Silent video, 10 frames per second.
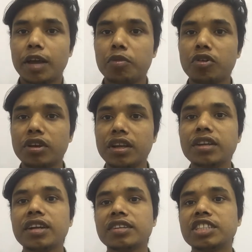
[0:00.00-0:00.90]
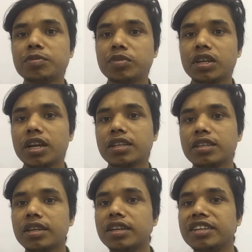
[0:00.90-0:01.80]
এবং ইন্টার্নশিপের
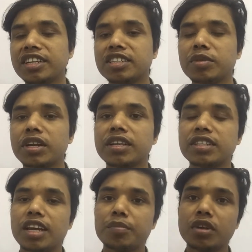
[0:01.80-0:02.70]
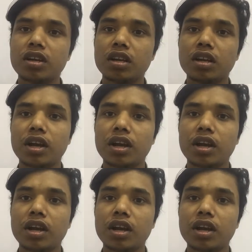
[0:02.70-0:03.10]
ক্ষেত্রে ইন্টার্নশিপের ক্ষেত্রে আপনার